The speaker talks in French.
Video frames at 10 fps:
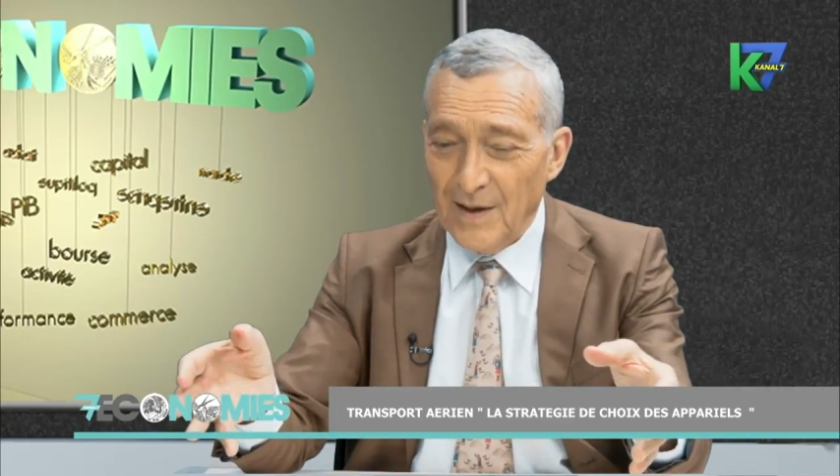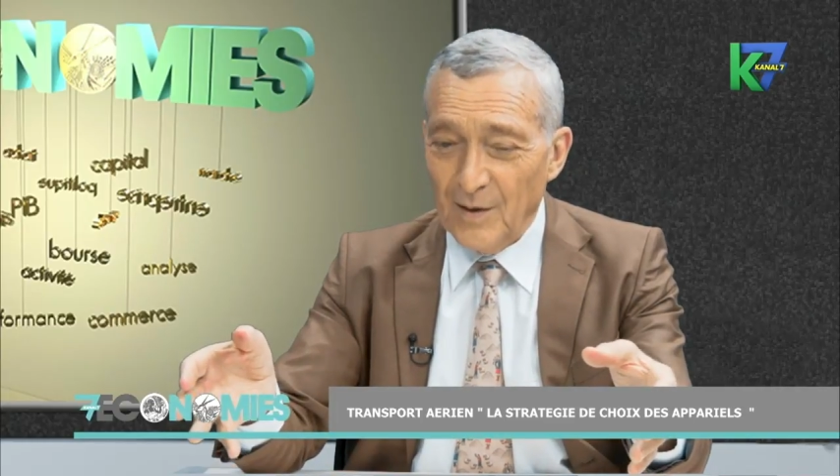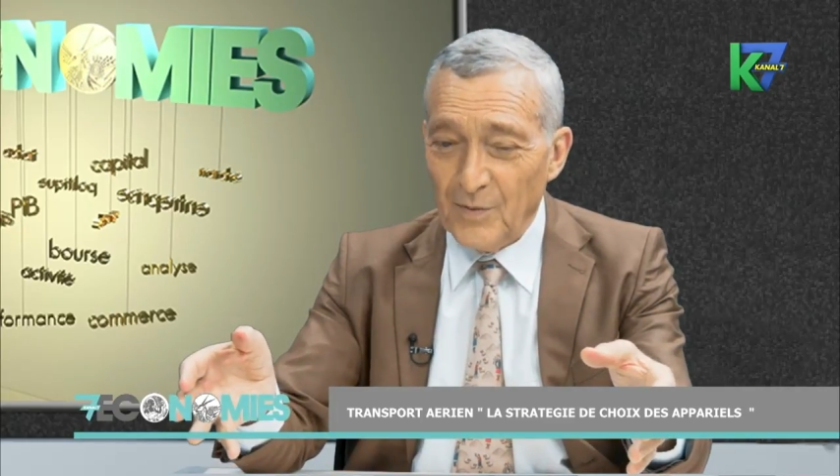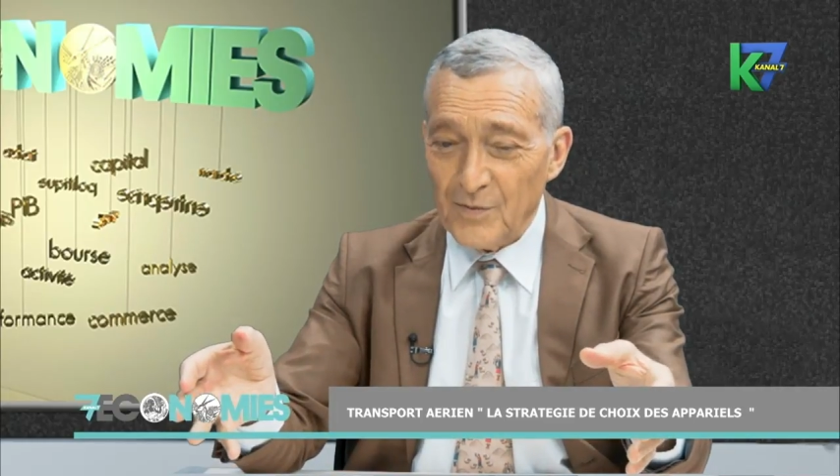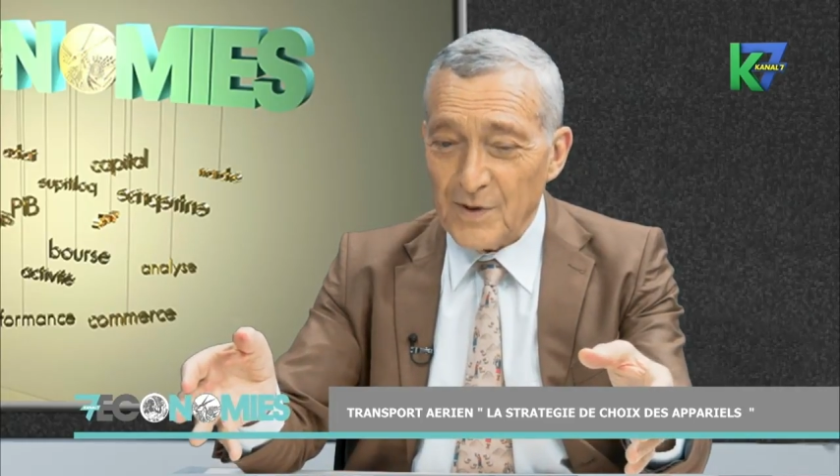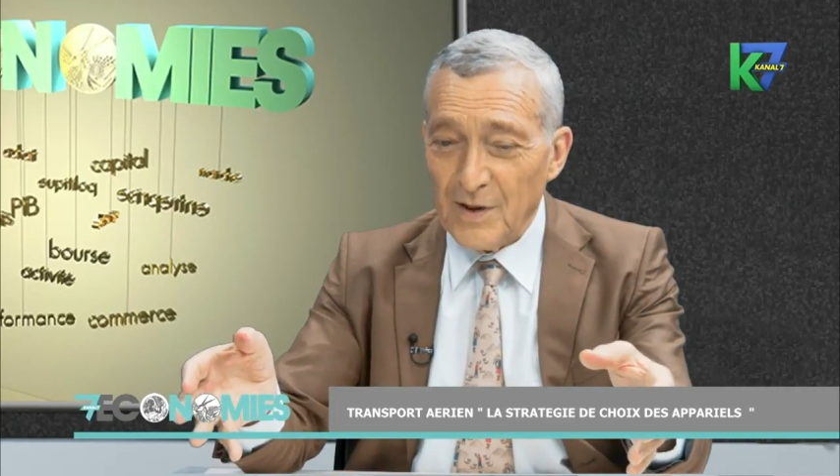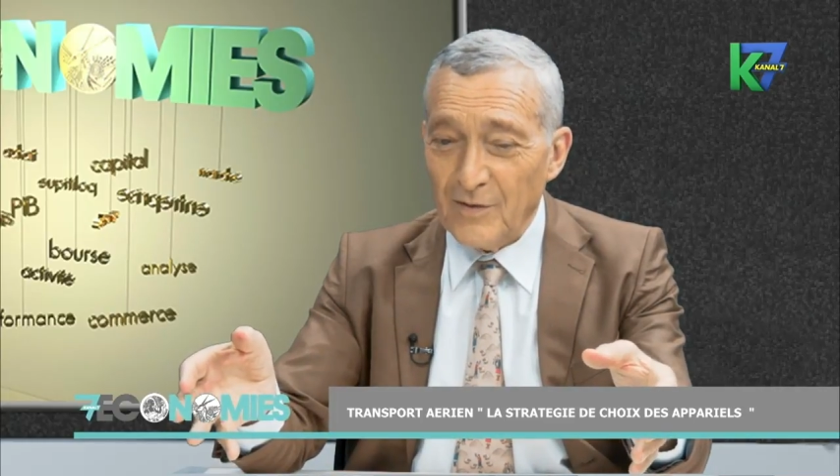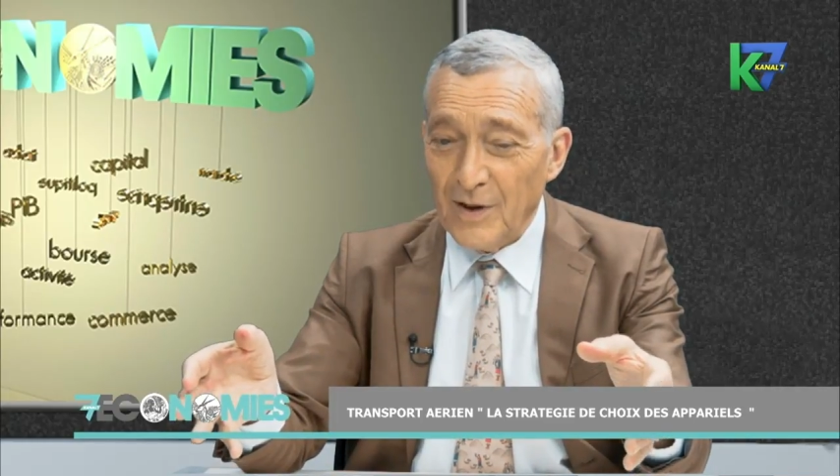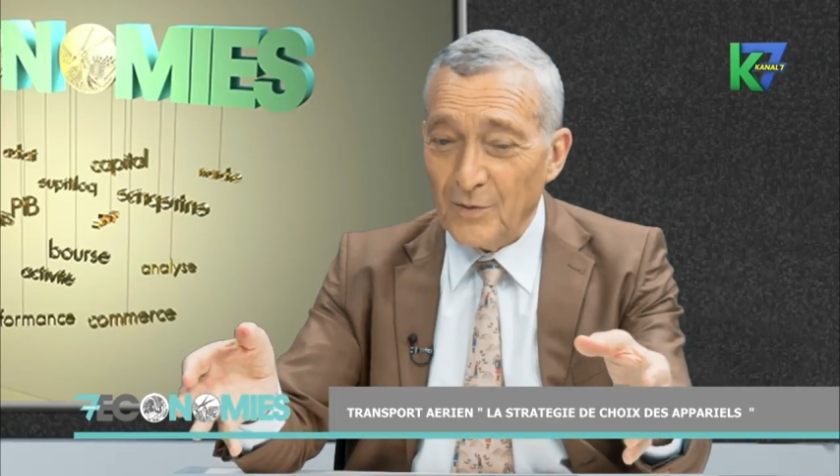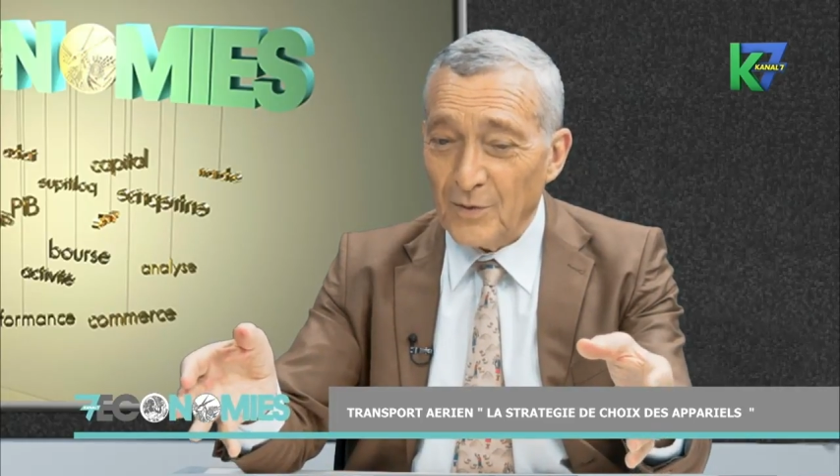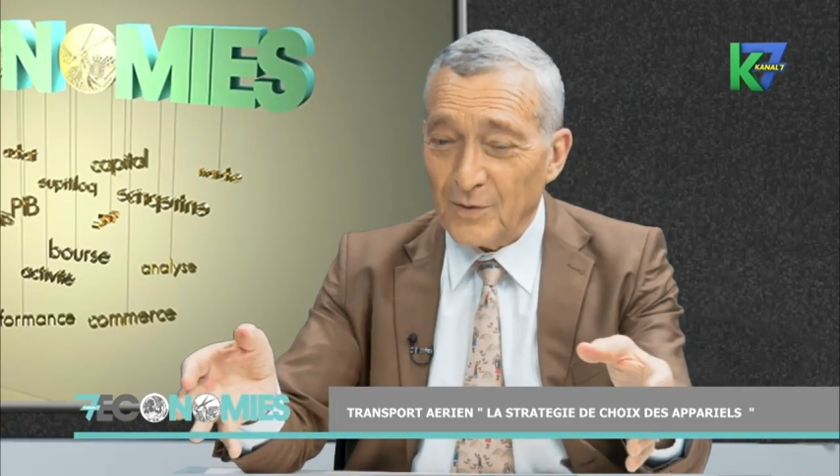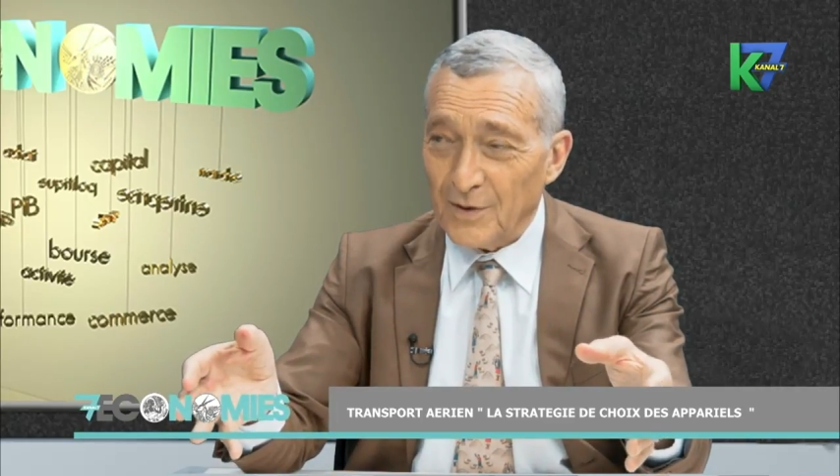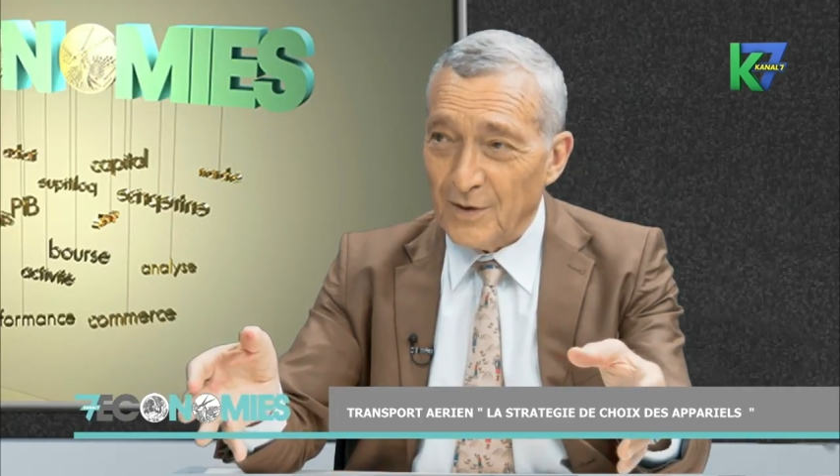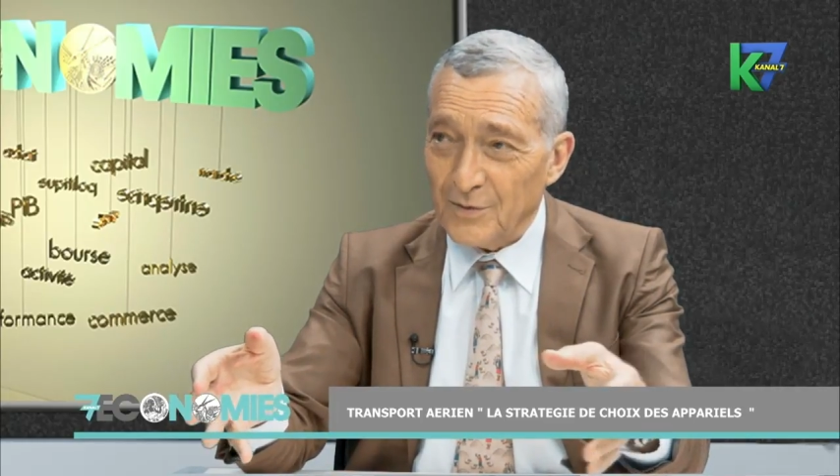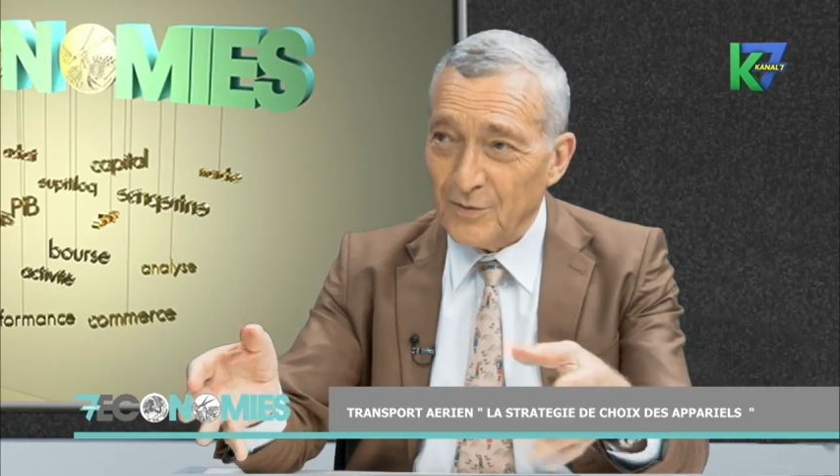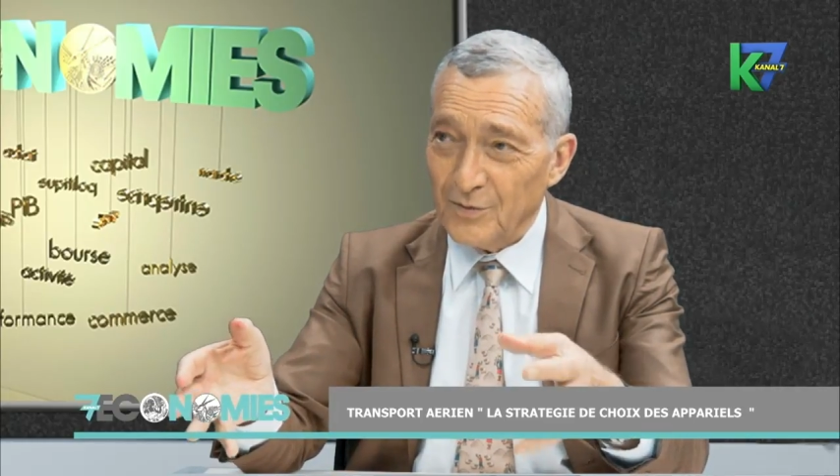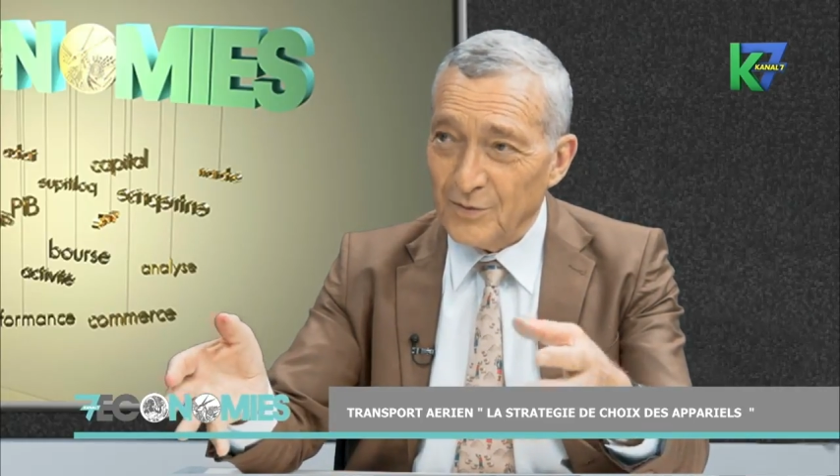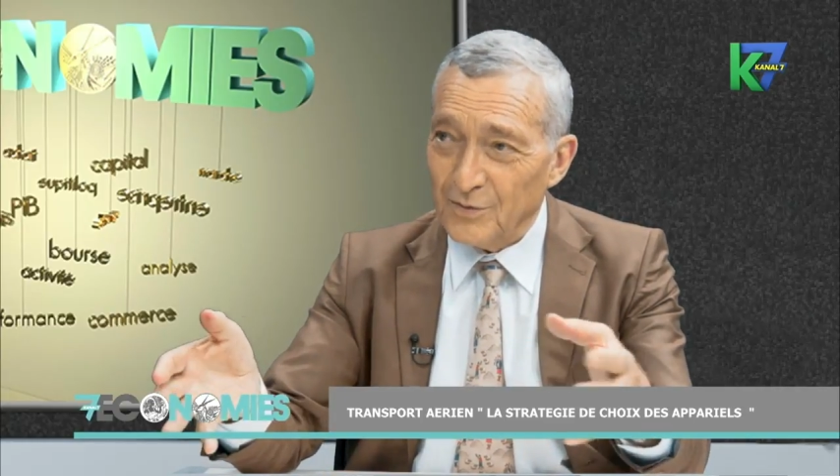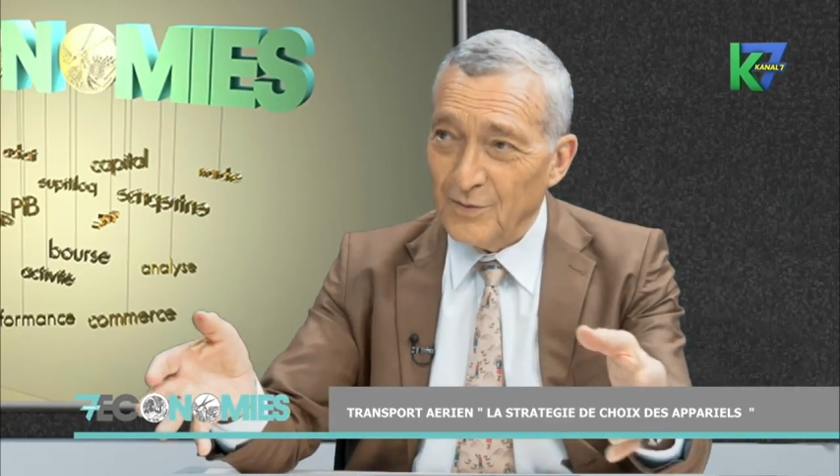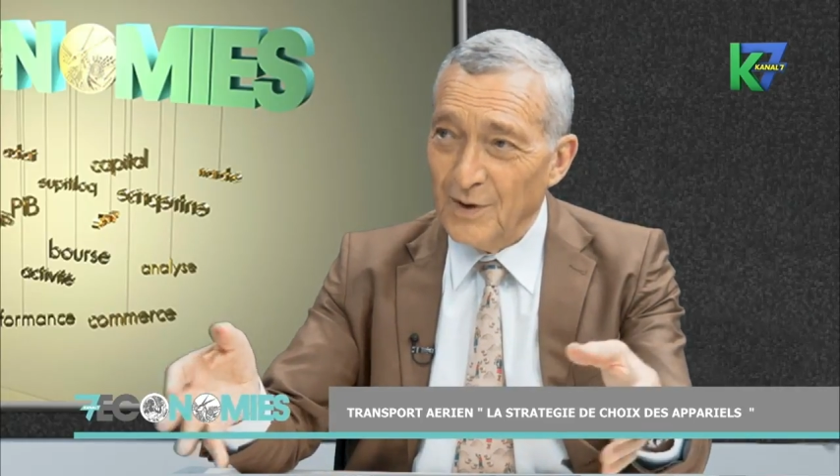Et puis vous en avez un autre. Alors je, je